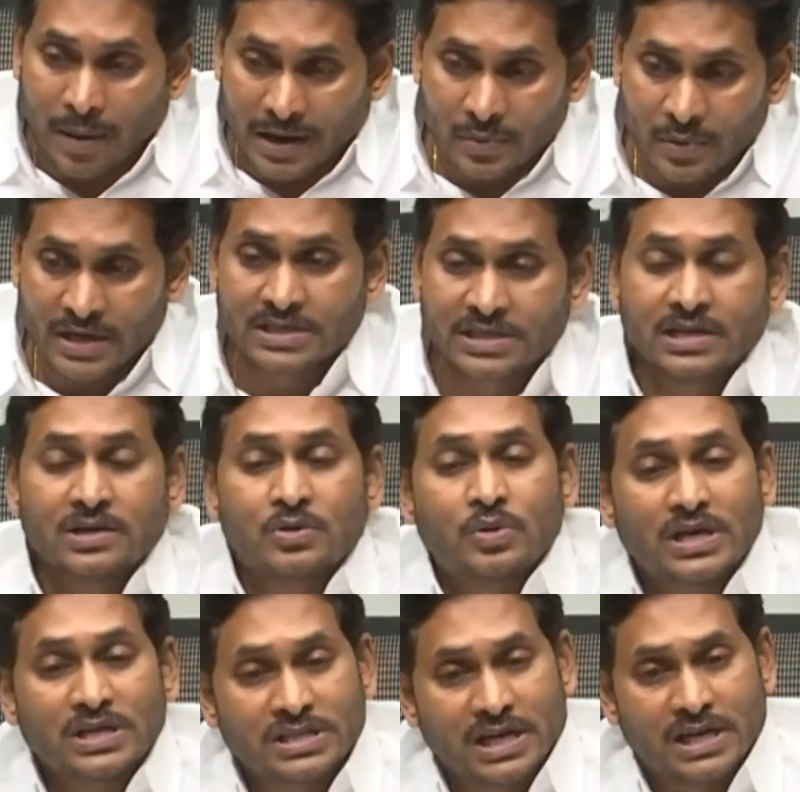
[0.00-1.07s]
పర్యవేక్షణ
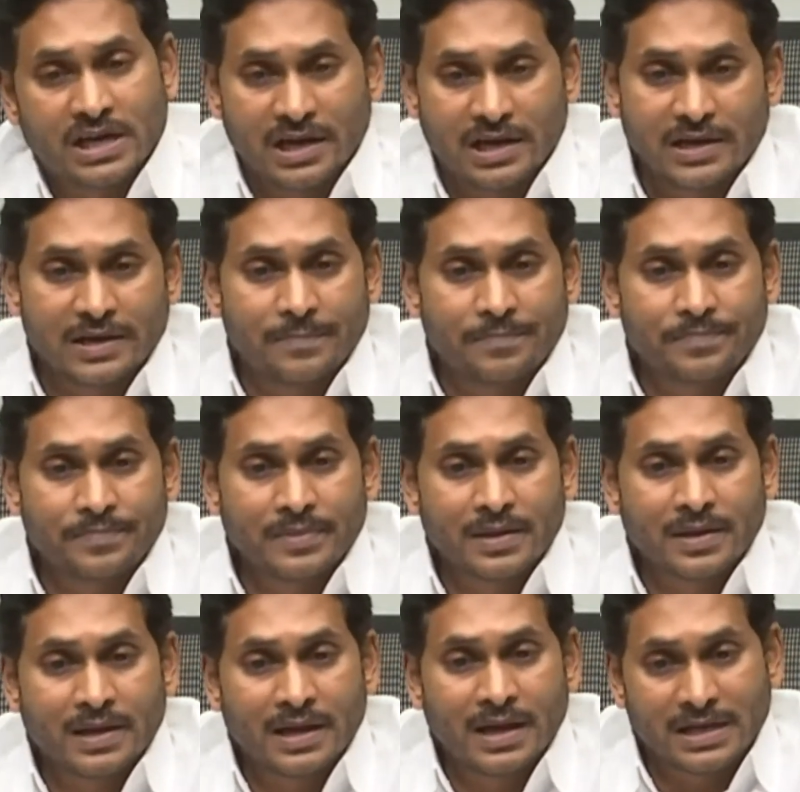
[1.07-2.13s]
కూడా జరగాలి
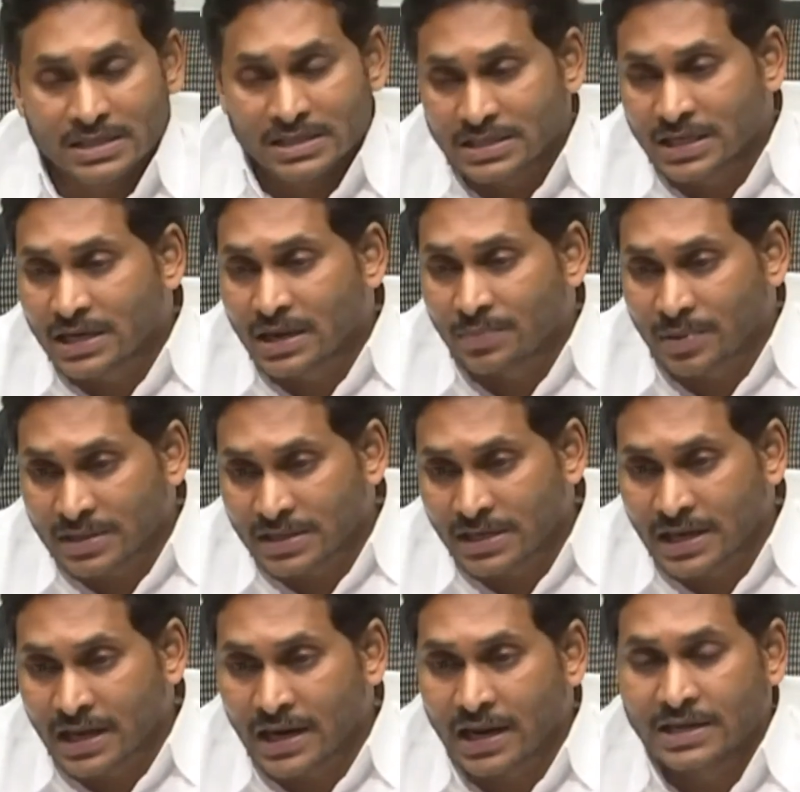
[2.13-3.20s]
ఖచ్చితంగా
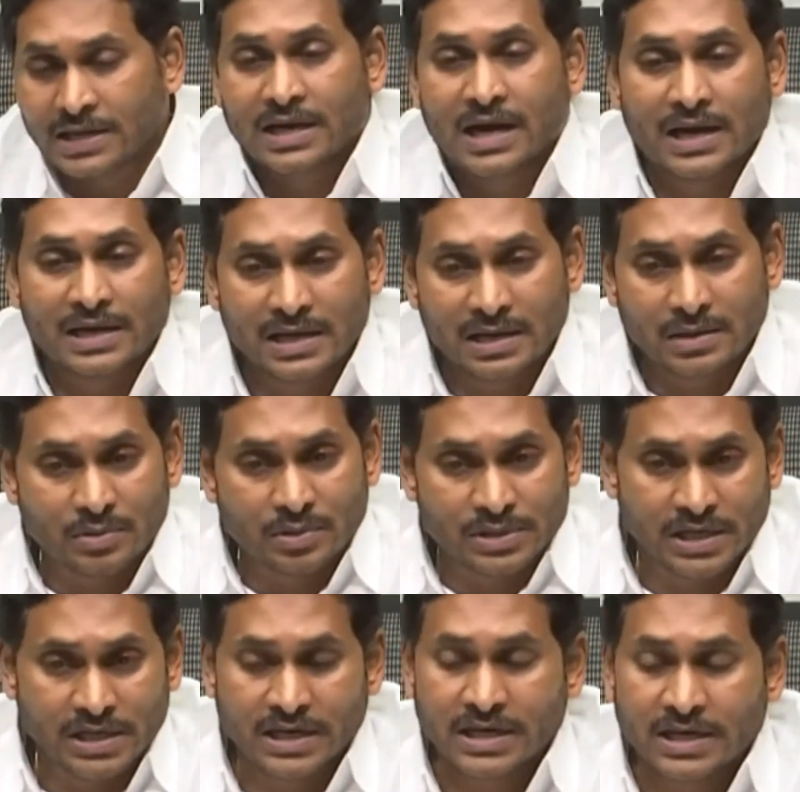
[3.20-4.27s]
ప్రతి నెల ఈ కార్యక్రమం
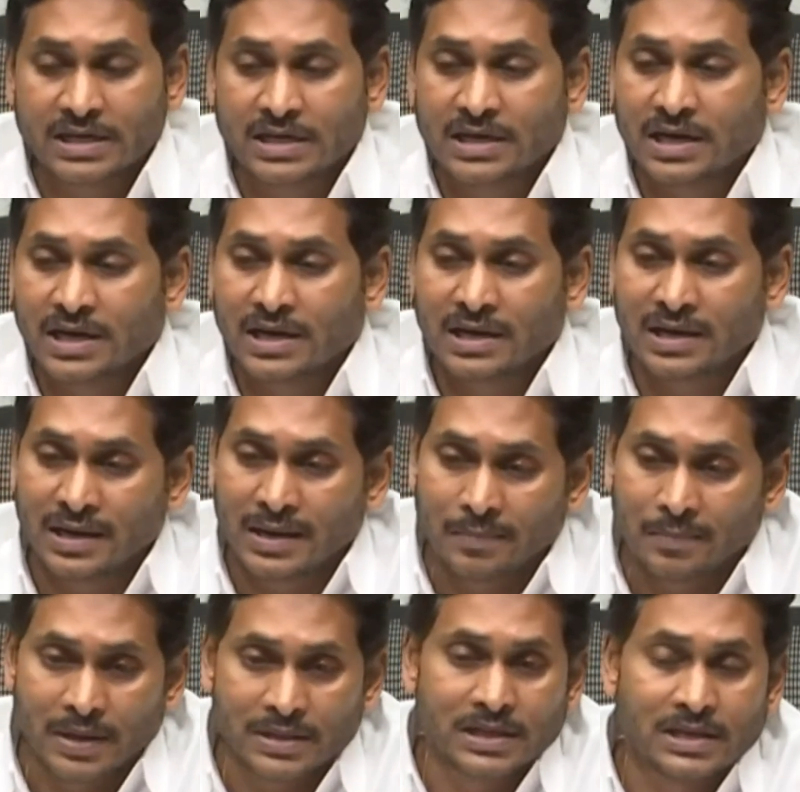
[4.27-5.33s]
జరిగేట్టుగా
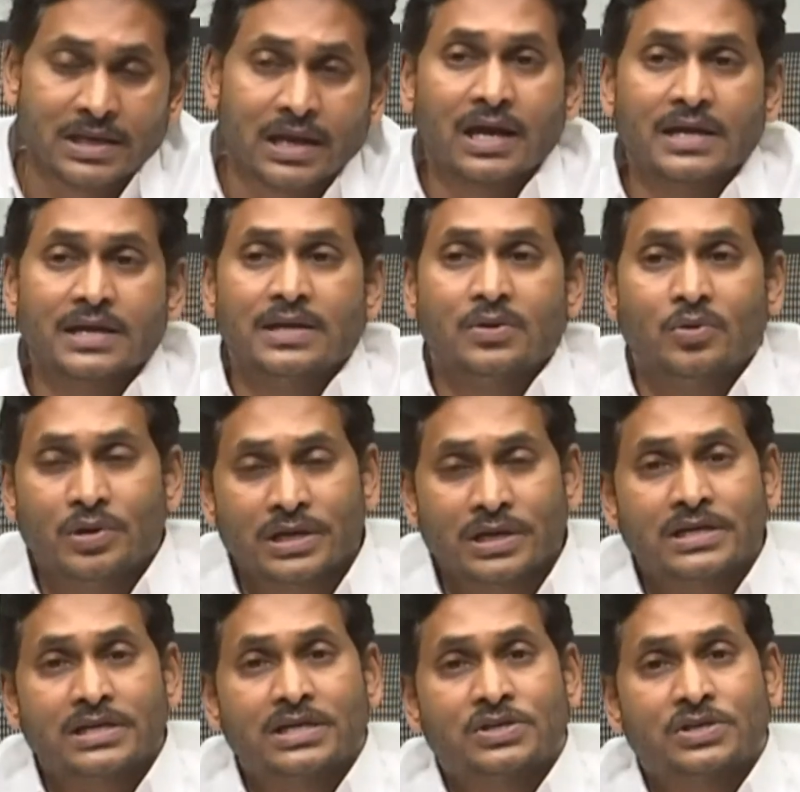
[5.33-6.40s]
ప్రతి నెల ఈ
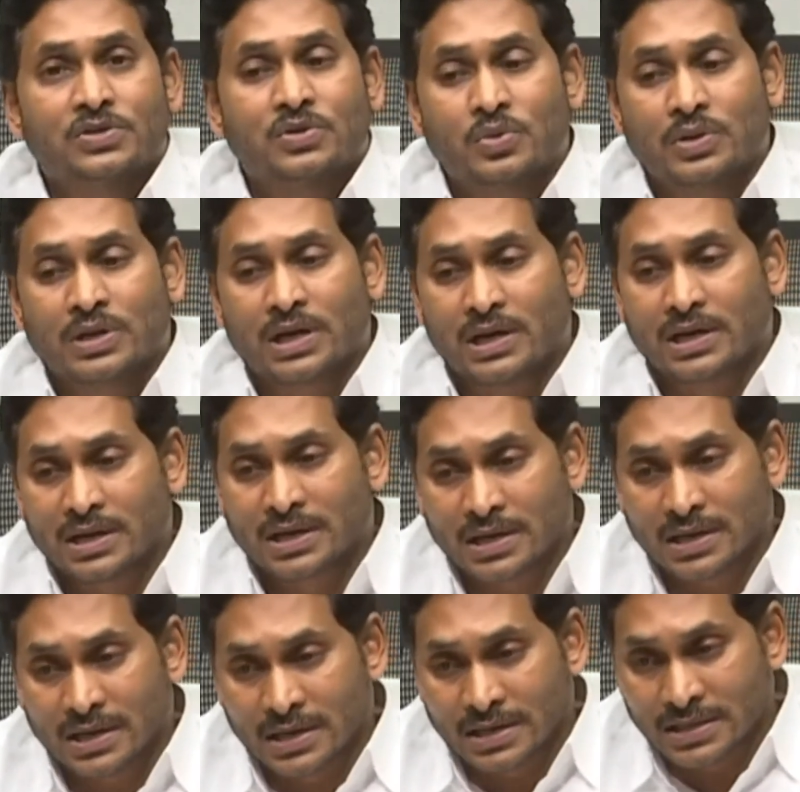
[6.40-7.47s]
ఓరియంటేషన్ కూడా
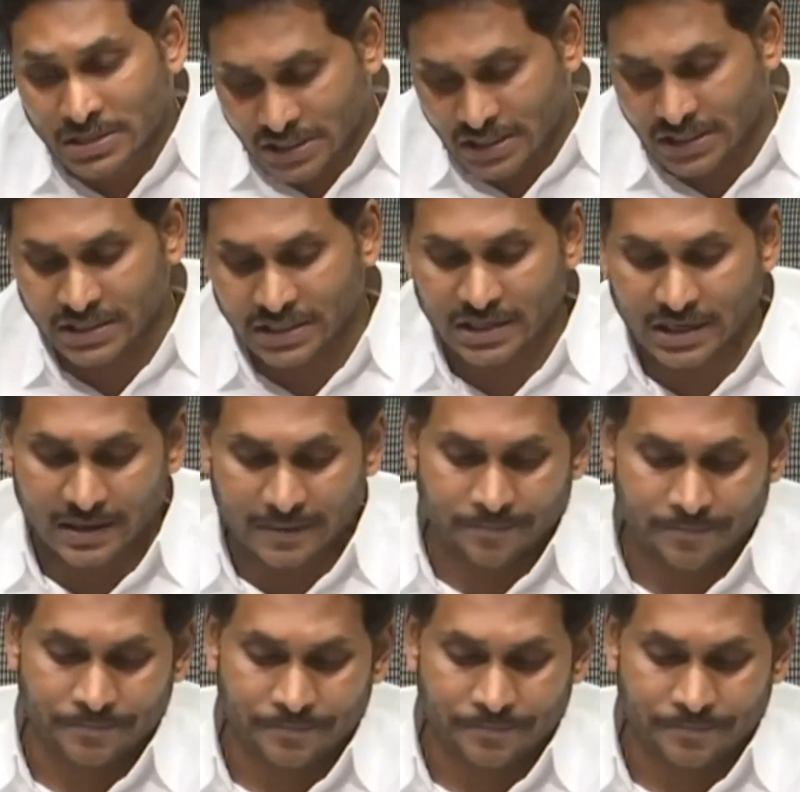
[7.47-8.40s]
ఇచ్చేట్టుగా